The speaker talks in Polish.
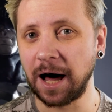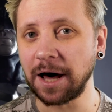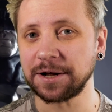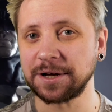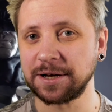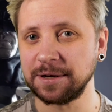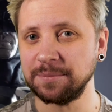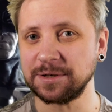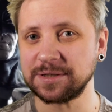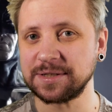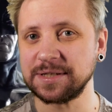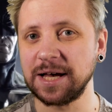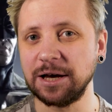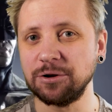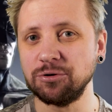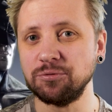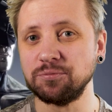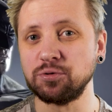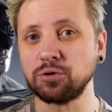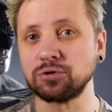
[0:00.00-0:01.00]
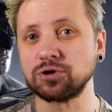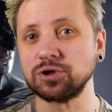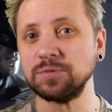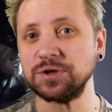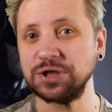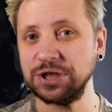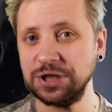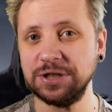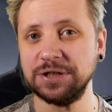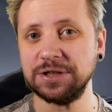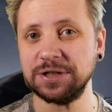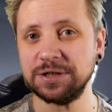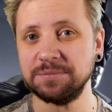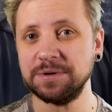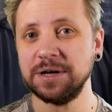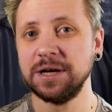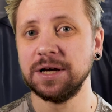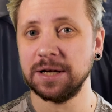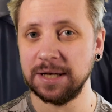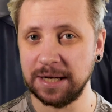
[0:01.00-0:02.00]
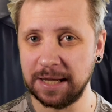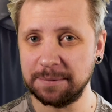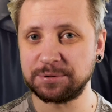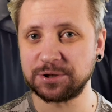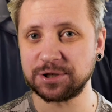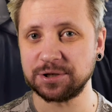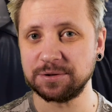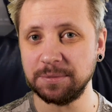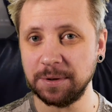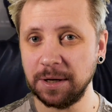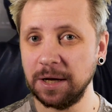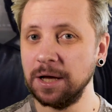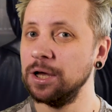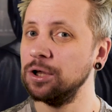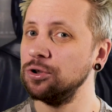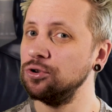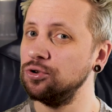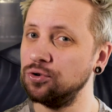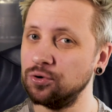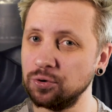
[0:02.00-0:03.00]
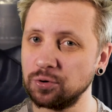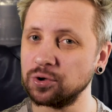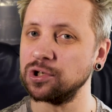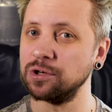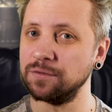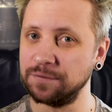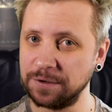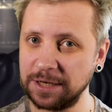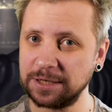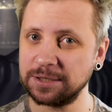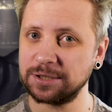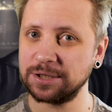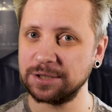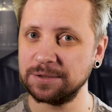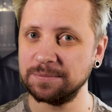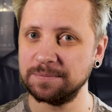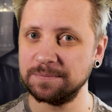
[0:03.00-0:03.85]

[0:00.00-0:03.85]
Arkham Asylum było czymś innym, lepszym, dużo większe.